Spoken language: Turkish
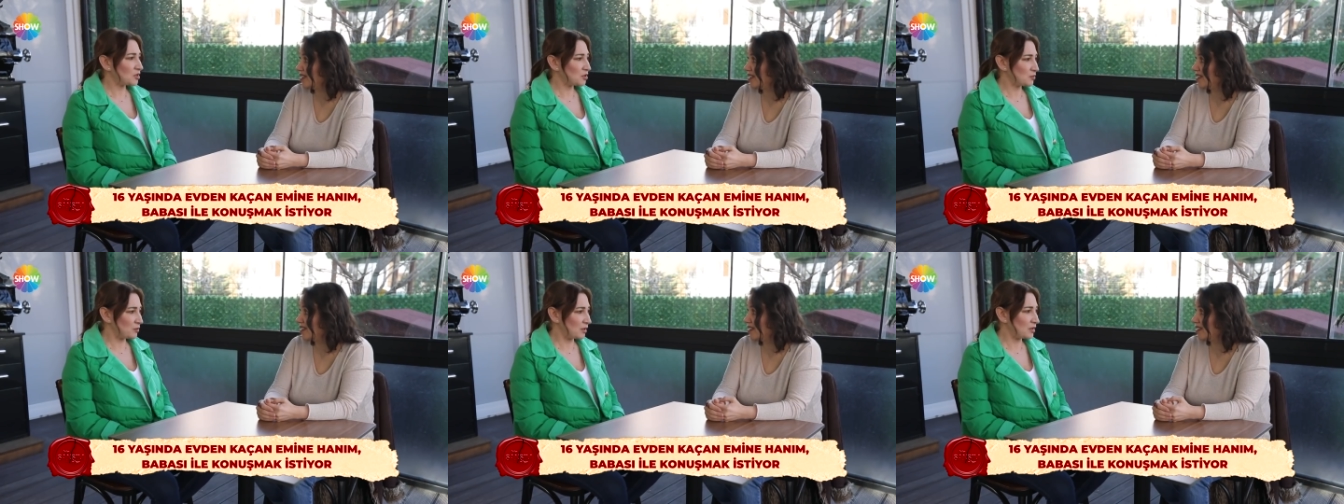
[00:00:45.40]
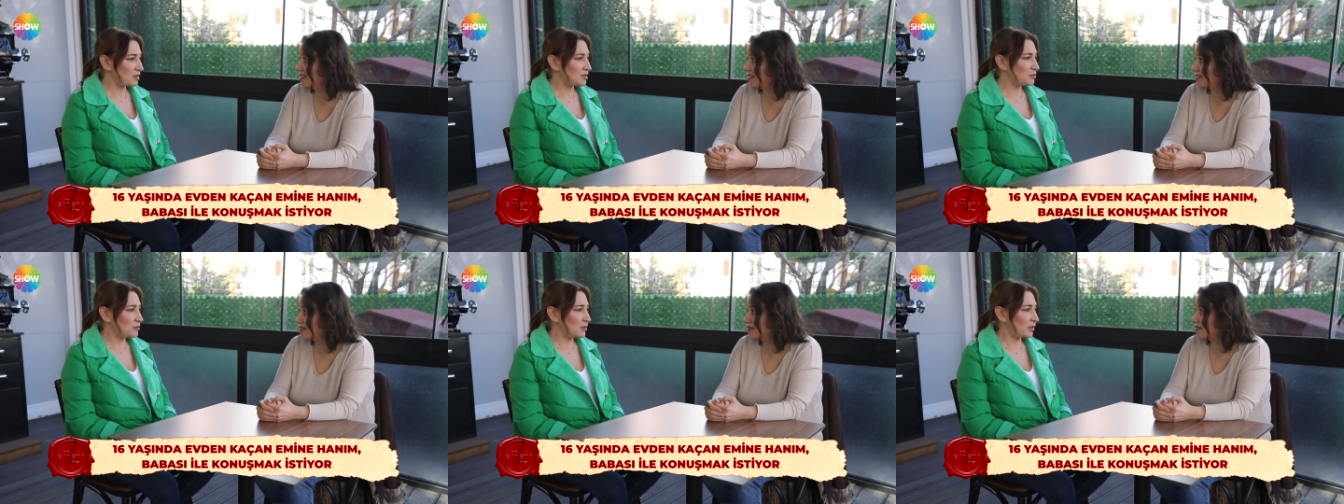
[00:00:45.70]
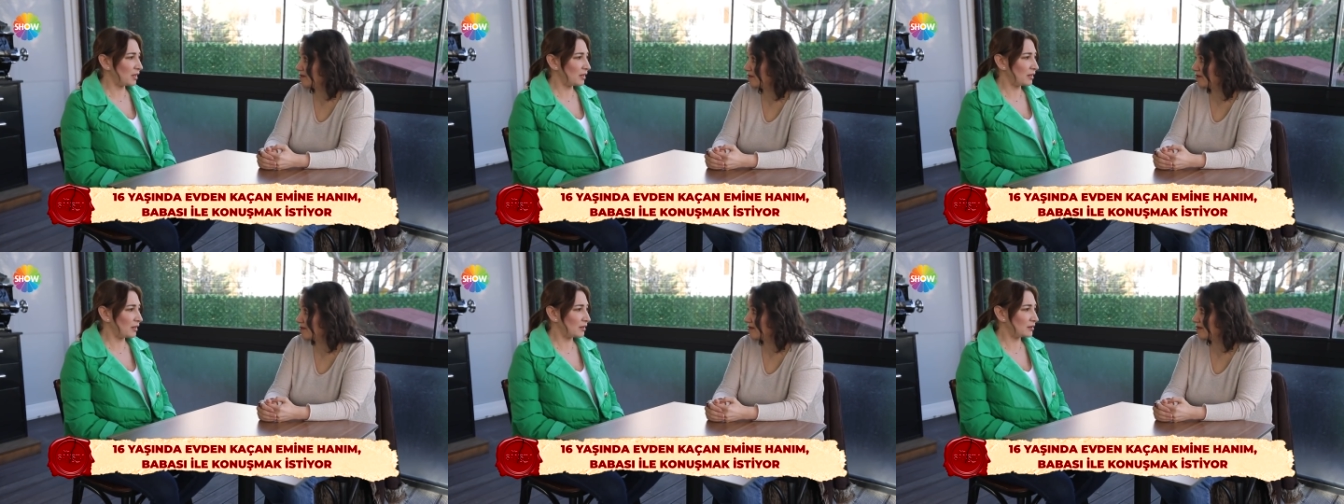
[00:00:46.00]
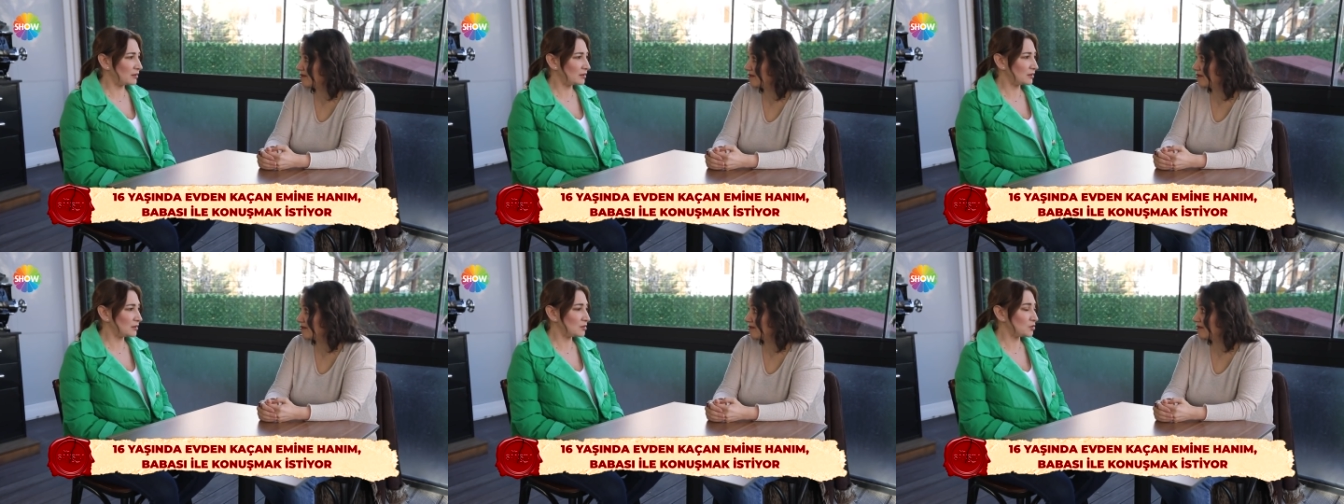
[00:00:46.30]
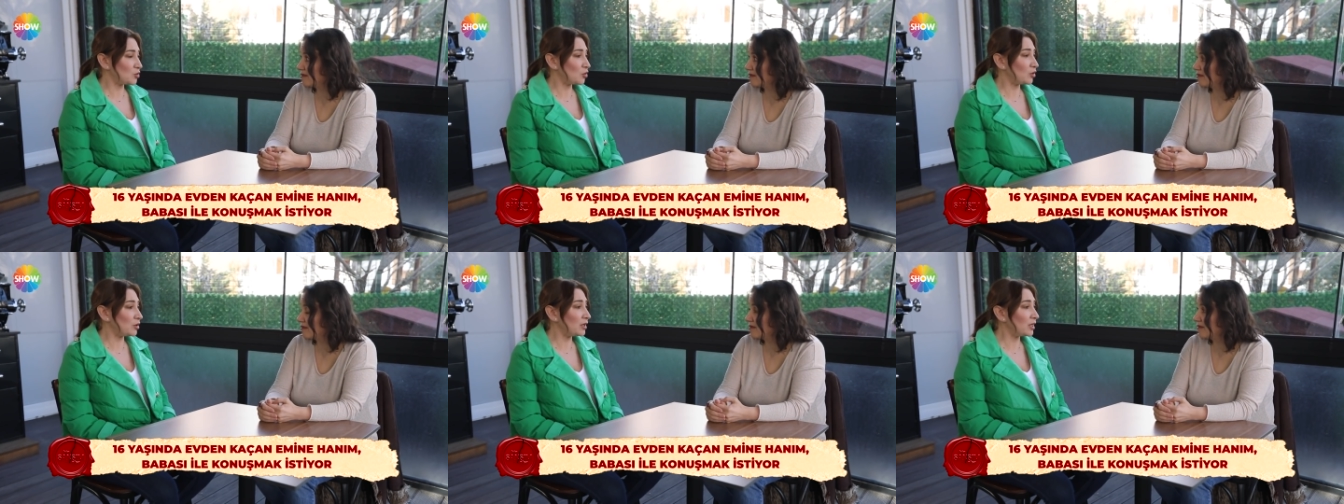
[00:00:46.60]
Kaçmanız mı gerekti?
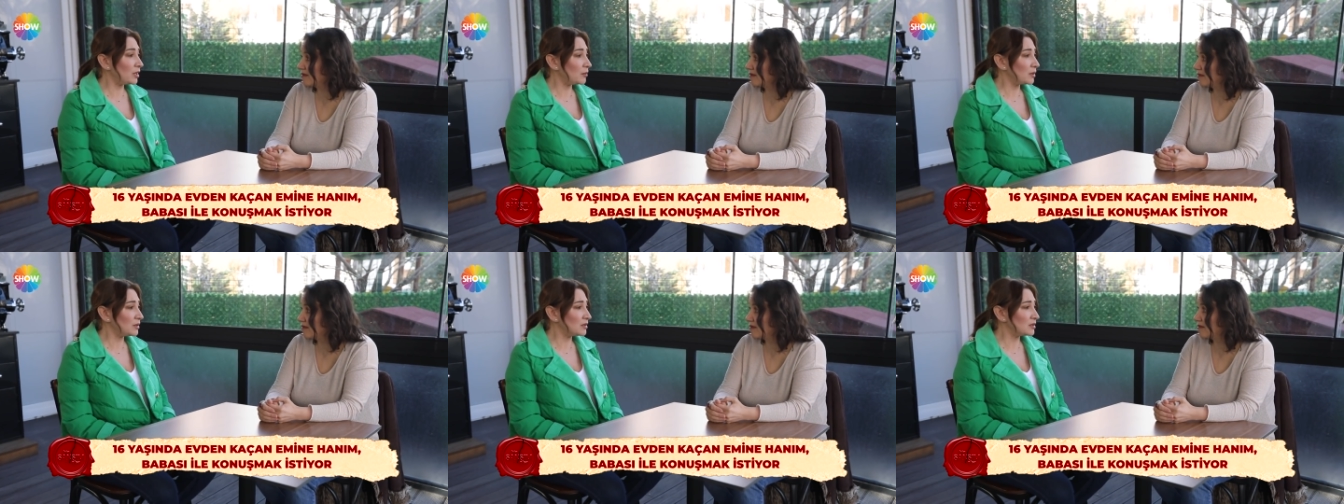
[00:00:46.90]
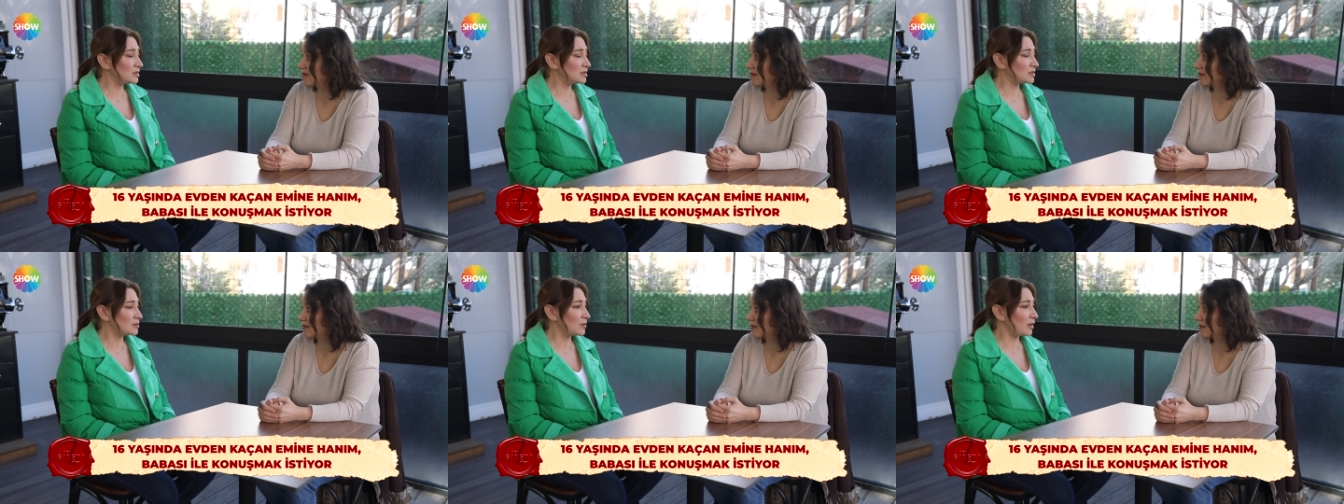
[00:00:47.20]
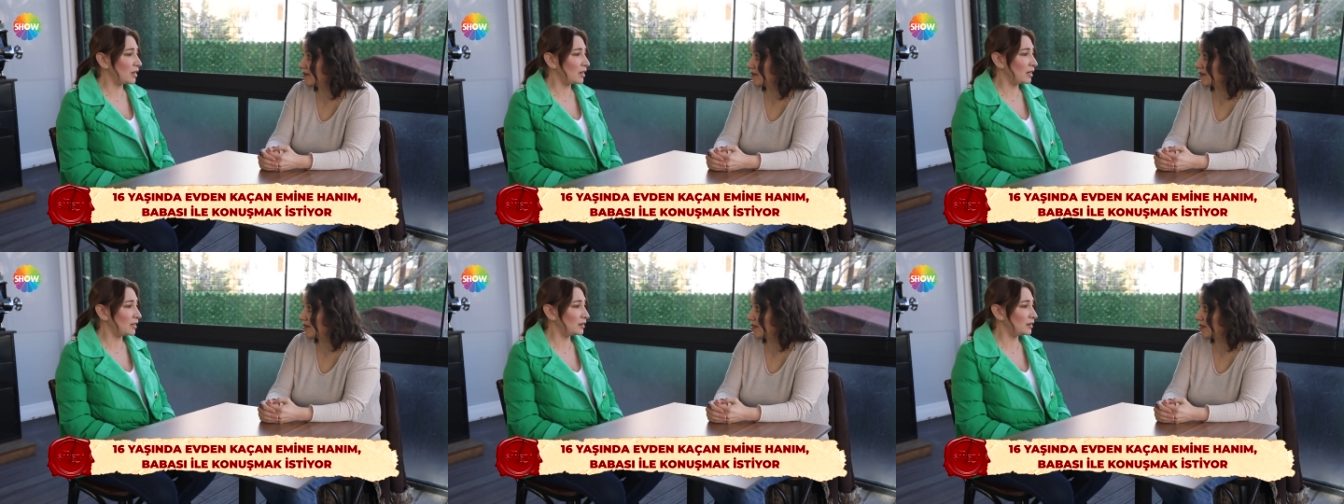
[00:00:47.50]
Söyleyemediniz mi